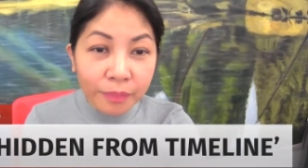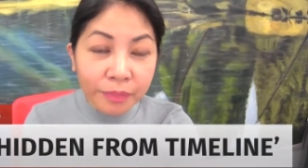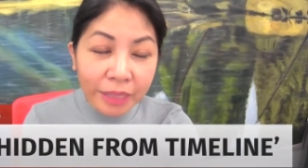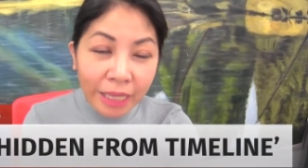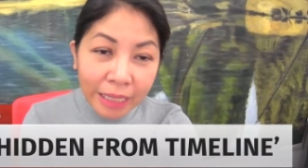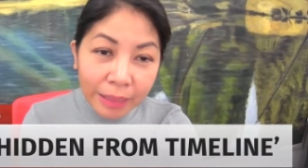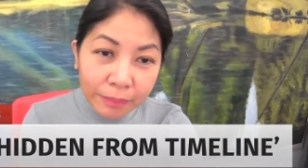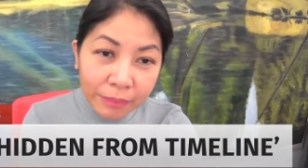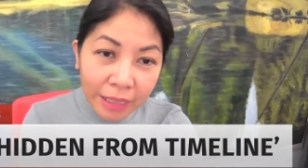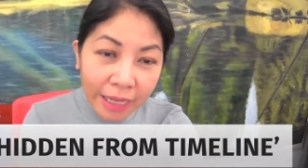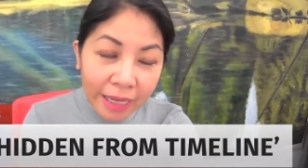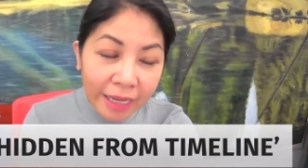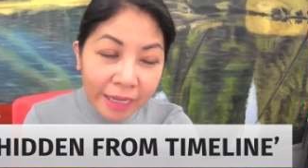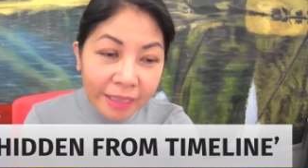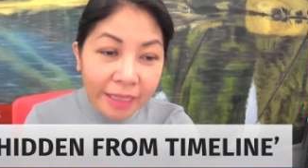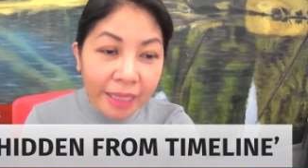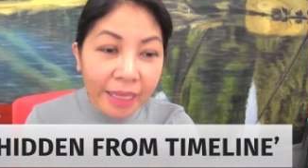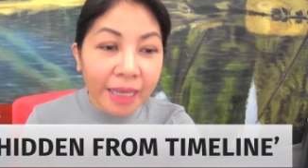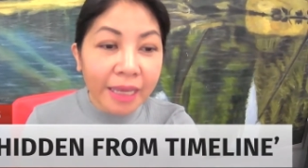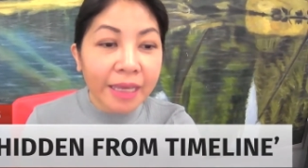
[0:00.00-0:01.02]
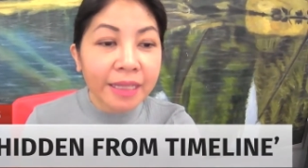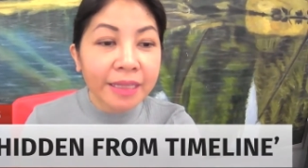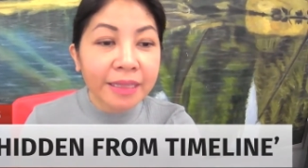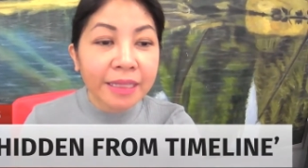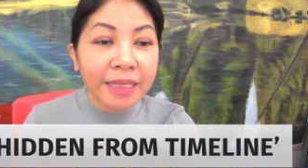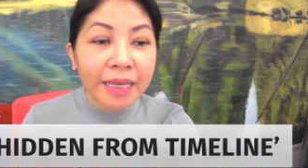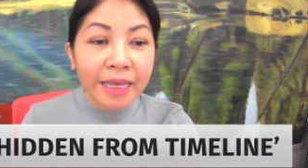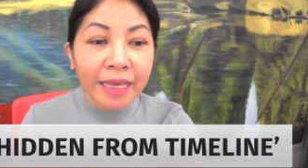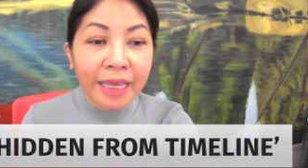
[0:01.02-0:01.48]
timeline and
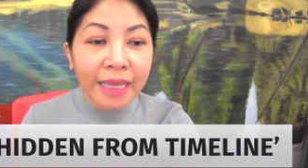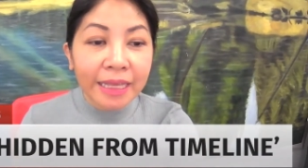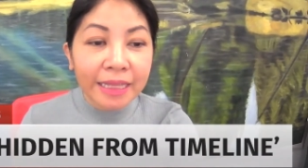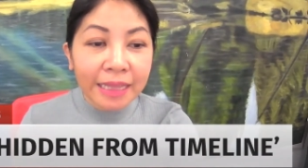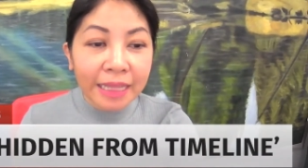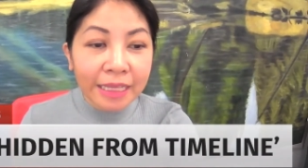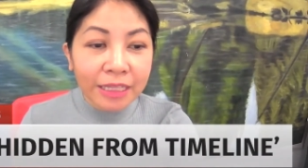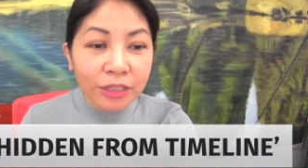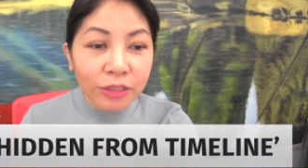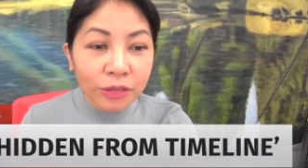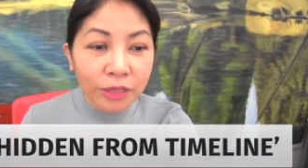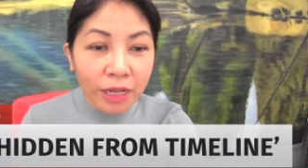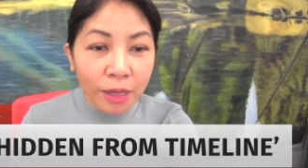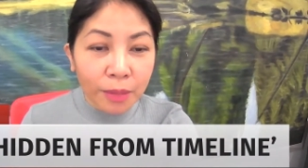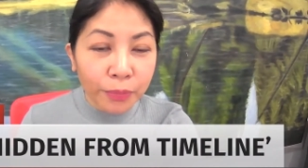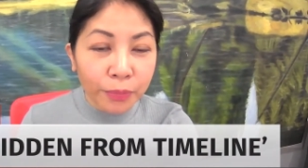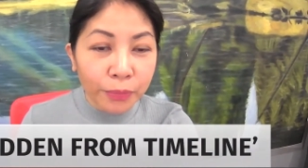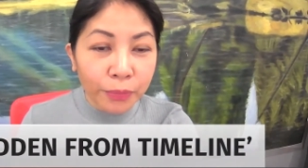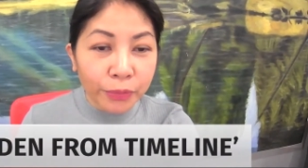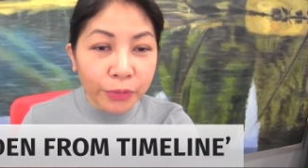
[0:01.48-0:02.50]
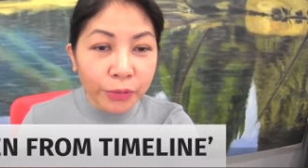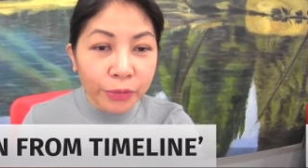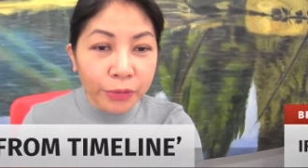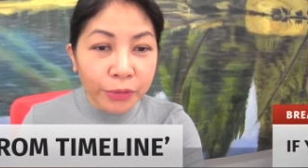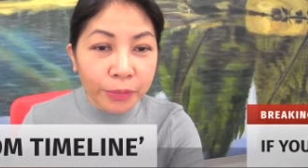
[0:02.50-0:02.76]
i-click nyo lang po yun.